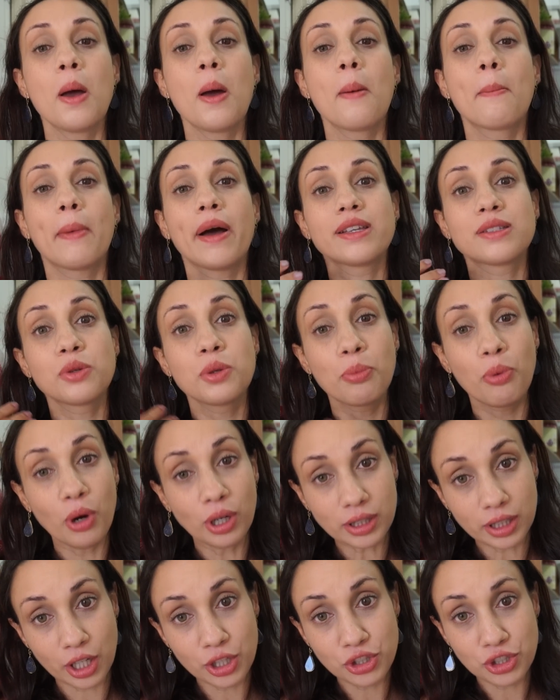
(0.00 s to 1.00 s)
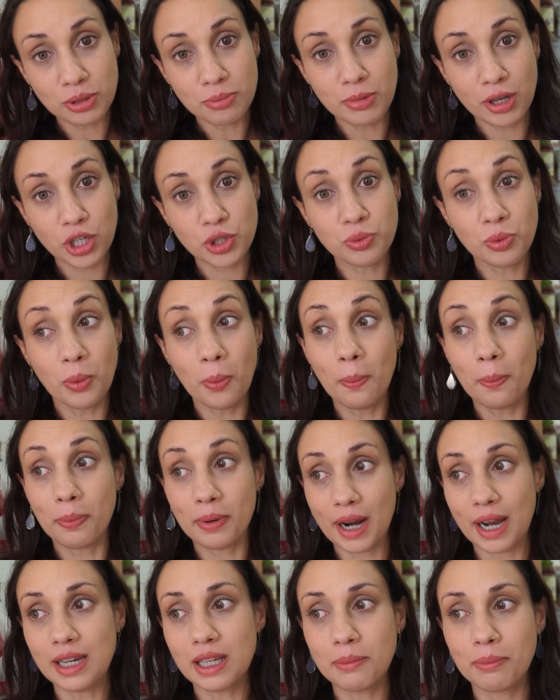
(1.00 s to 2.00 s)
Mas o importante mesmo
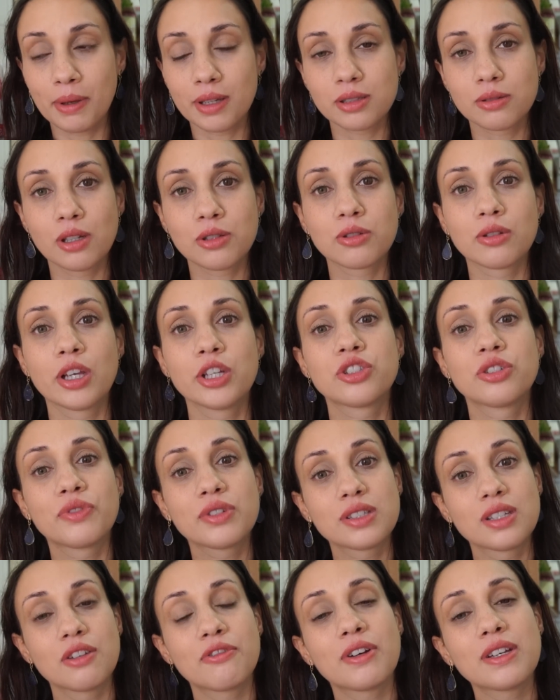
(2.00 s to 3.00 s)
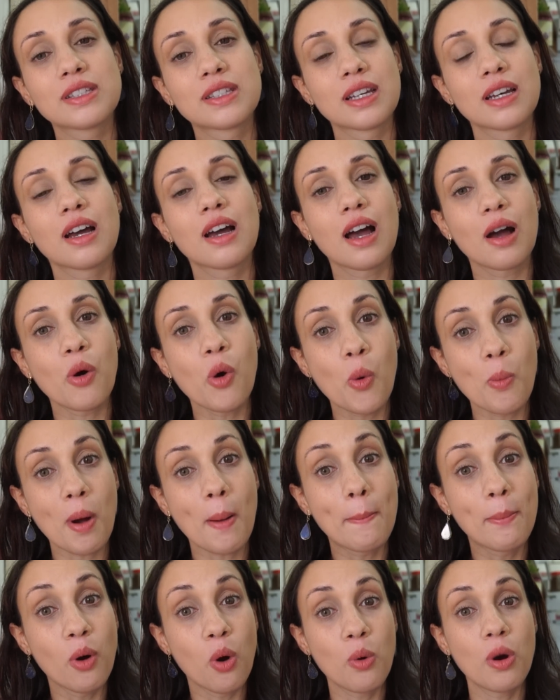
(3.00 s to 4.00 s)
para limpeza do azulejo é você fazer uma
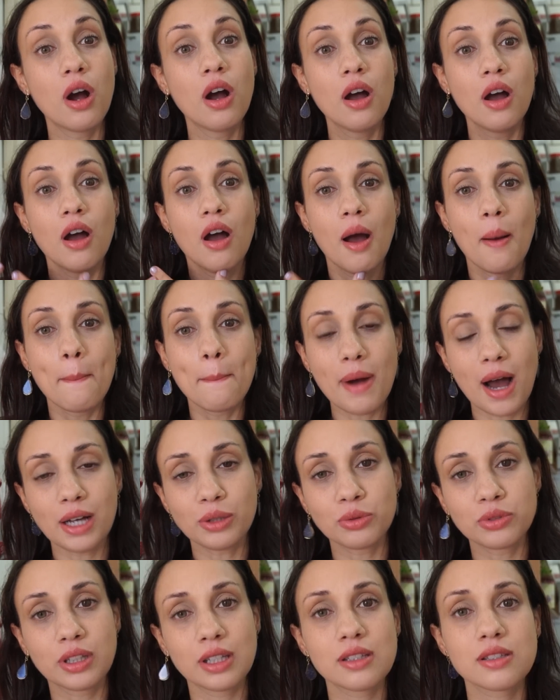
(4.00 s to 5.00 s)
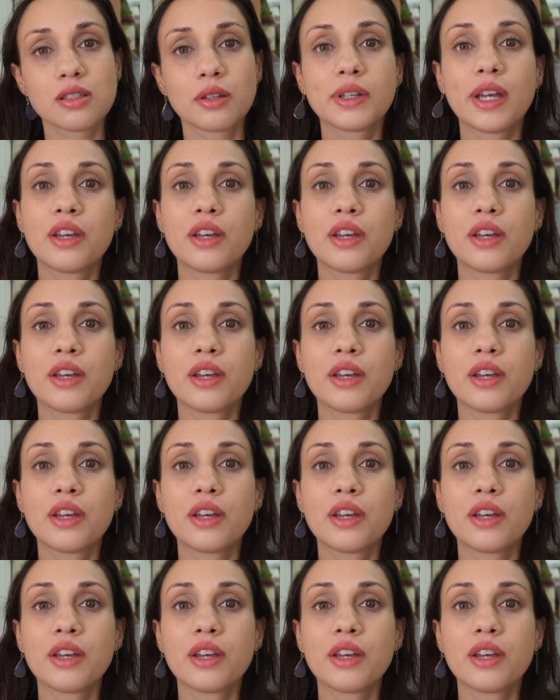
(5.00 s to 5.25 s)
boa manutenção.